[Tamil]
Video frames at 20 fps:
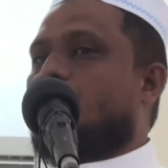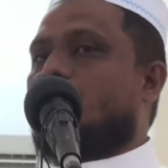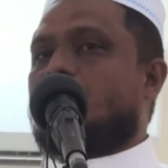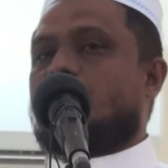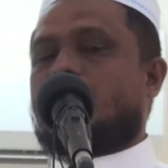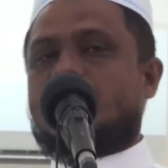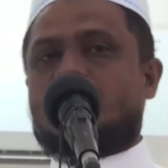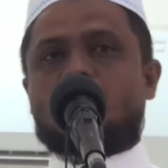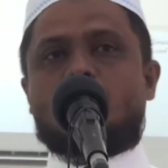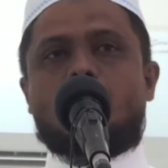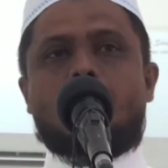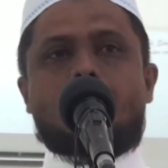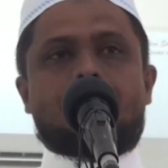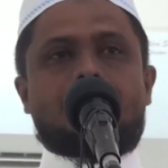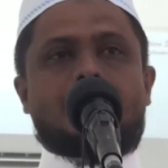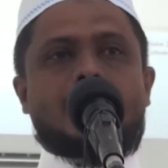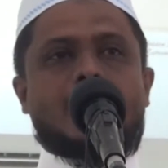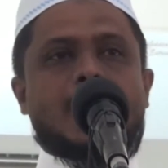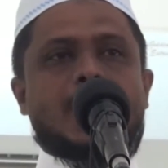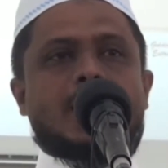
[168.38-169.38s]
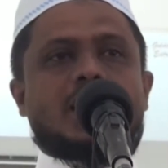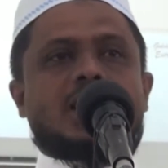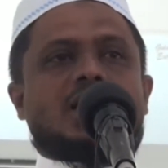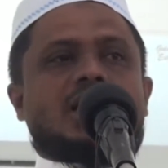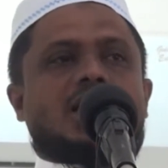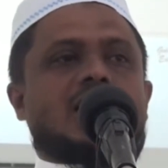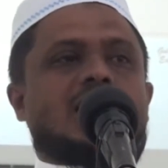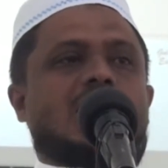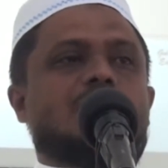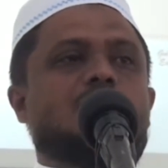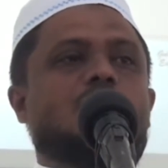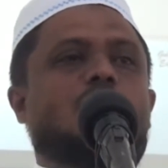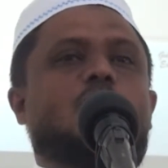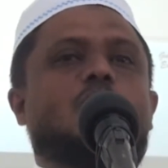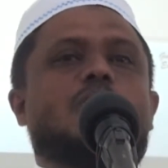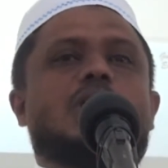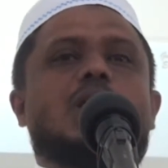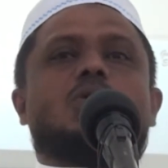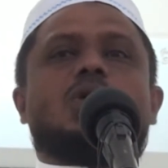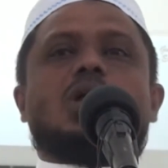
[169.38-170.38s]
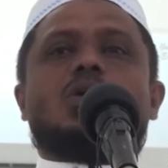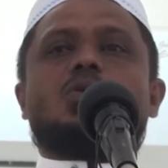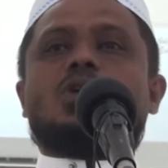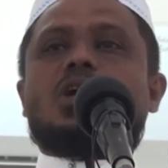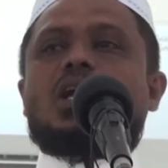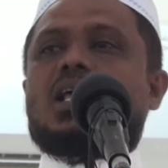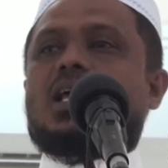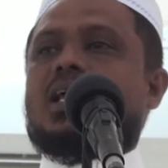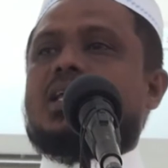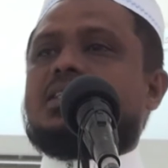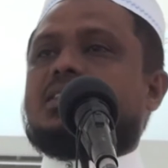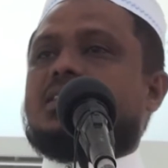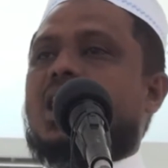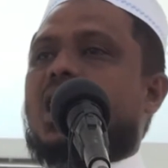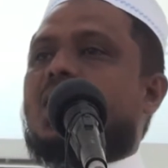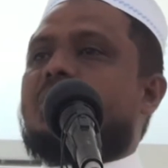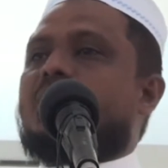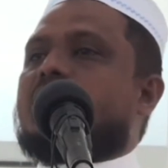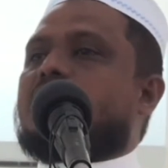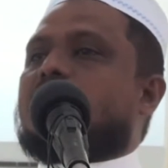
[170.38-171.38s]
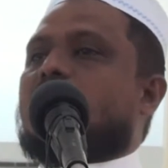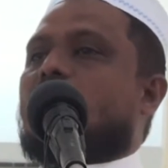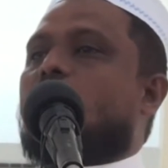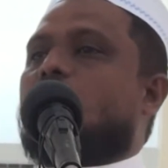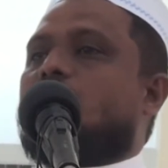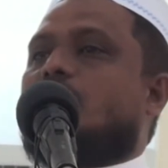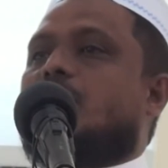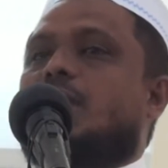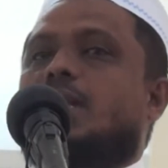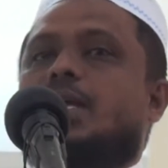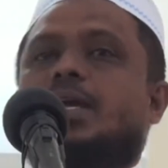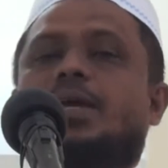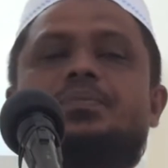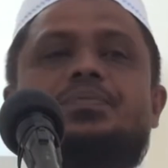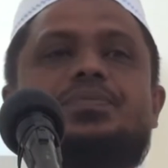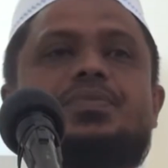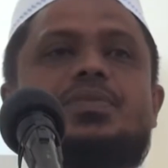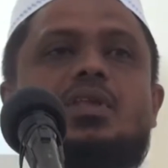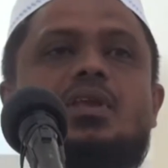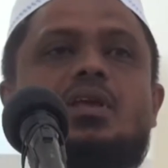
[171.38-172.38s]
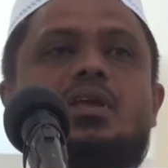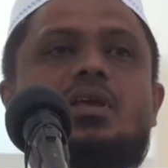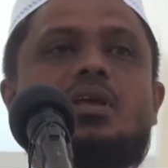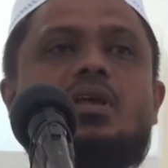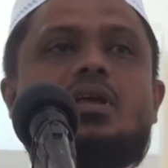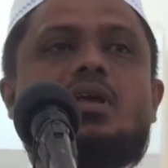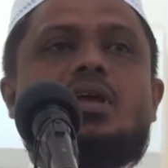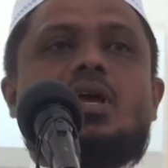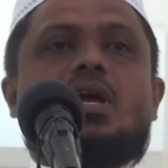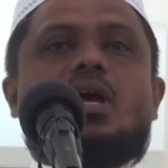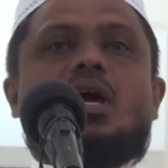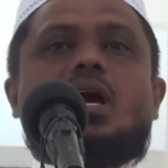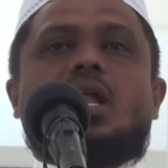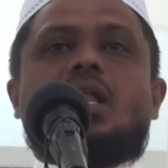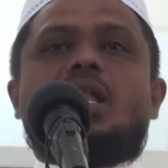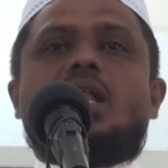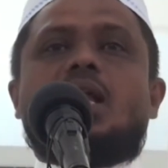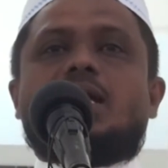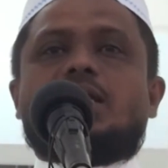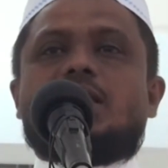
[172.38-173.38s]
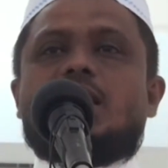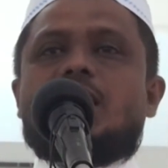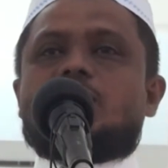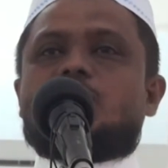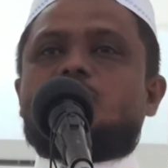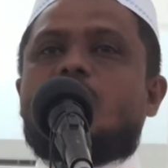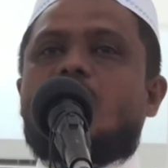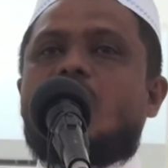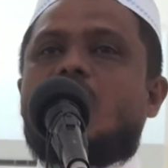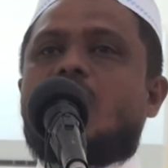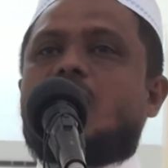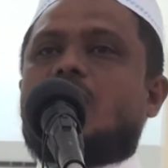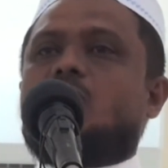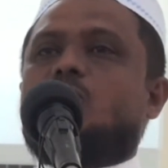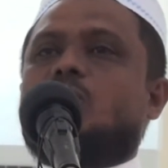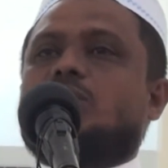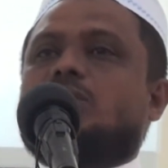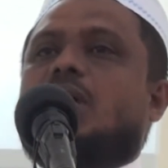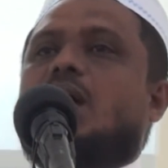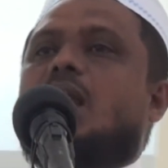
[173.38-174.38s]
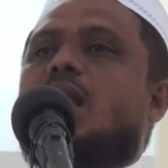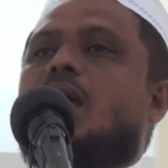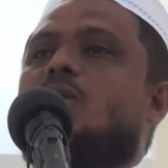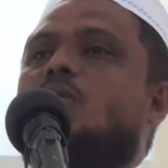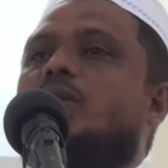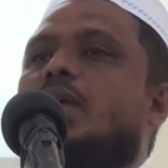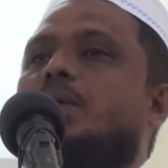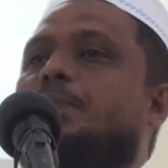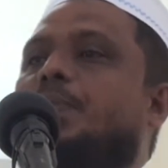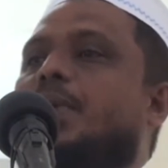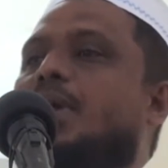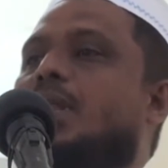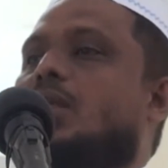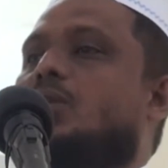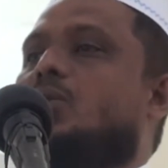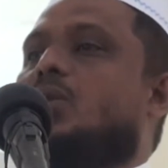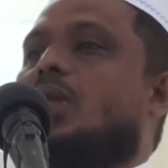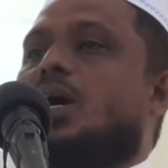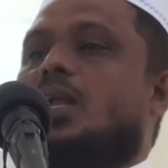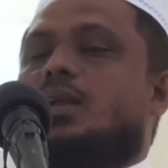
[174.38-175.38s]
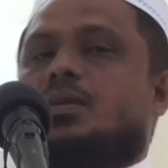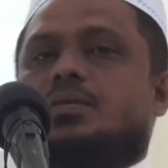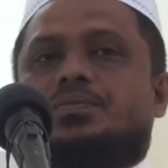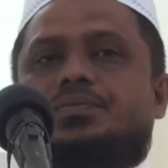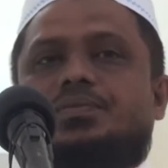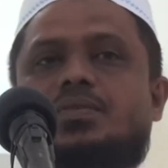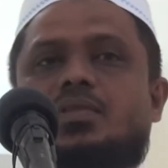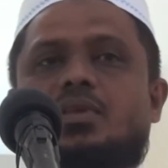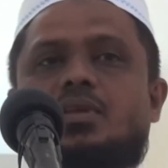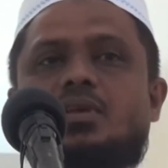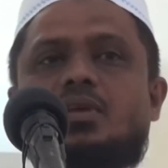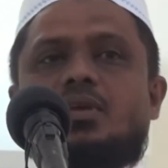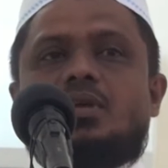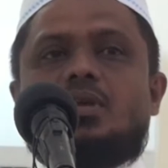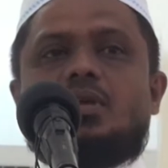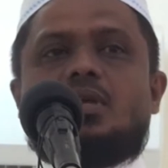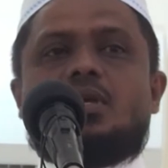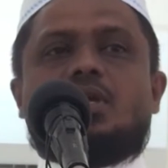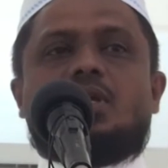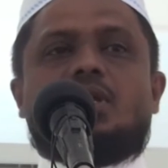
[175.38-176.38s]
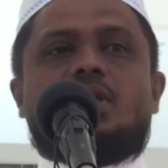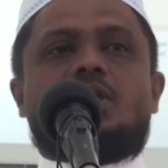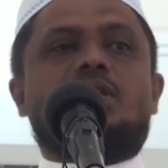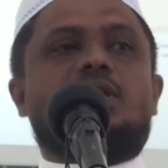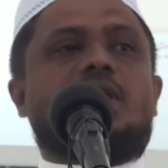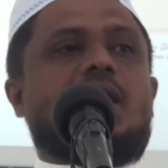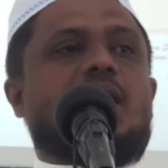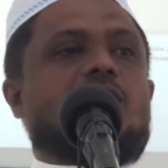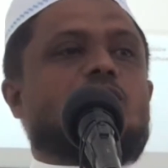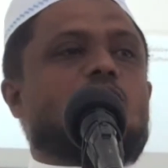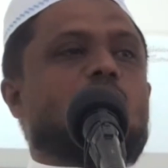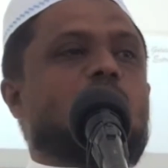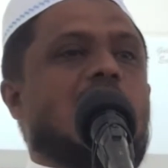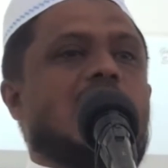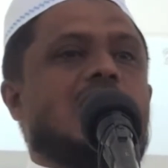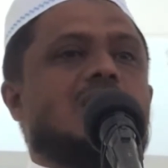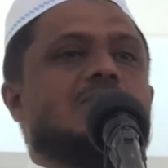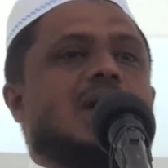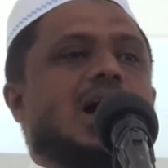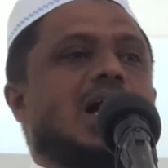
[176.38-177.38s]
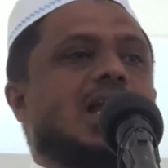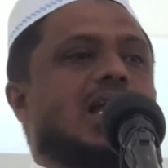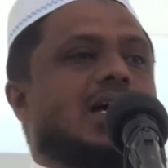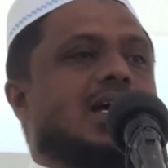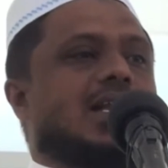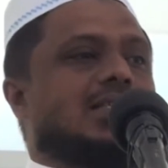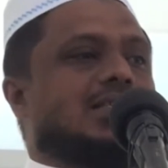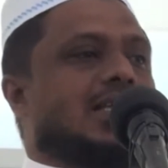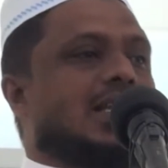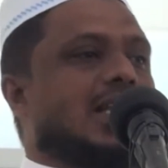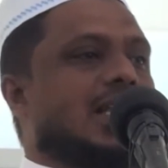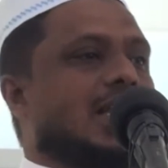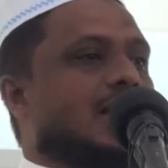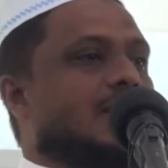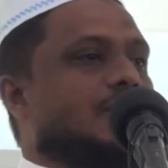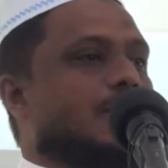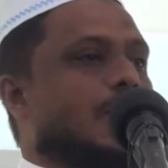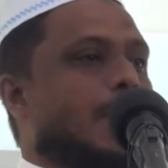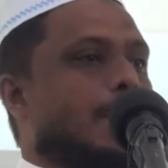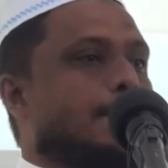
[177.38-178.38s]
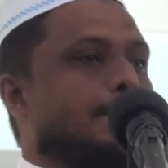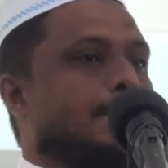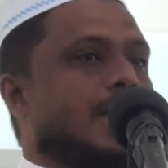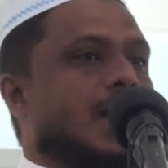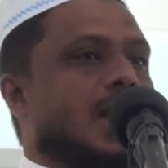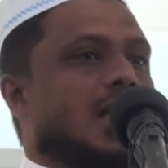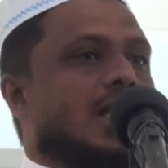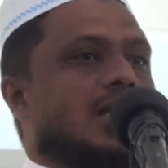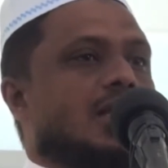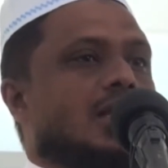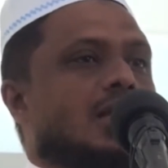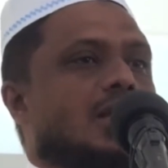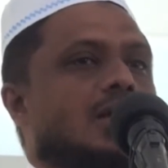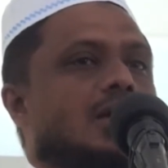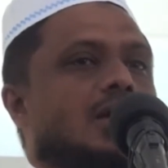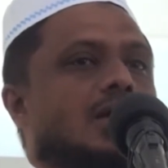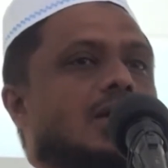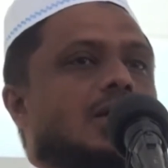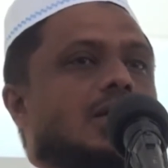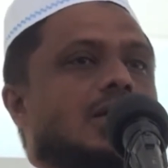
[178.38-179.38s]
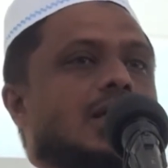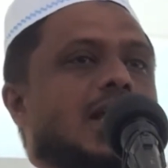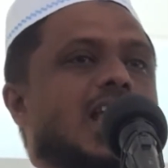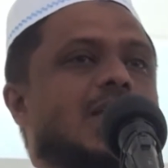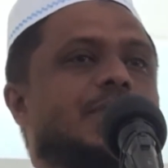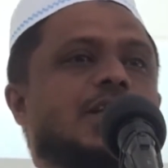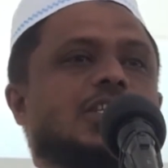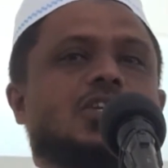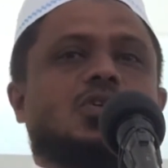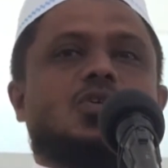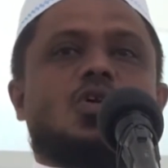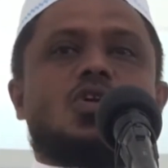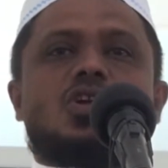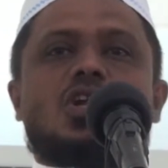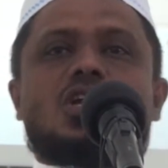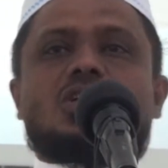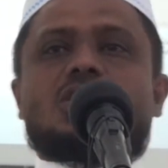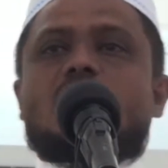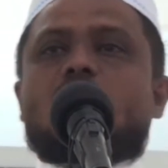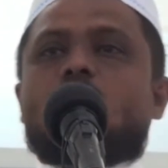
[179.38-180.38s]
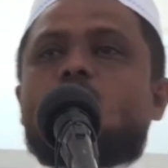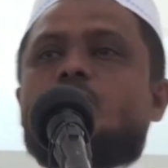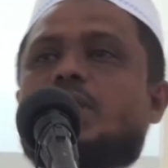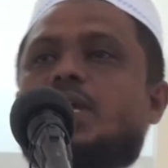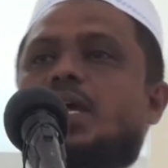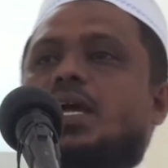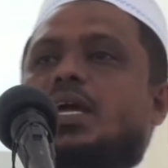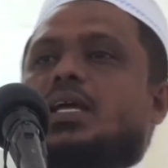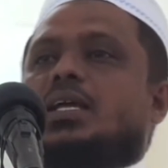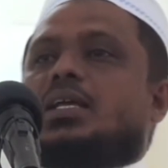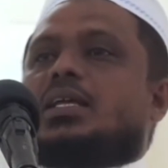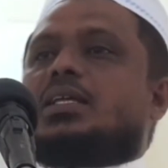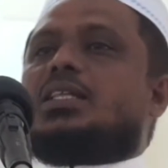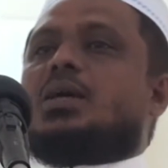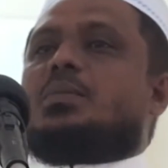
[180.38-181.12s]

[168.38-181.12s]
கொள்கிறேன் எனது அன்புக்குரிய உறவுகளே இஸ்லாமிய சகோதரர்களே அல்லா ஜல்ல சுபஹானஹுவ தாலாவுடைய பேரருளால் இந்த ஜுபைல் மாநகரத்திலே நடைபெற்று கொண்டிருக்கக்கூடிய இந்த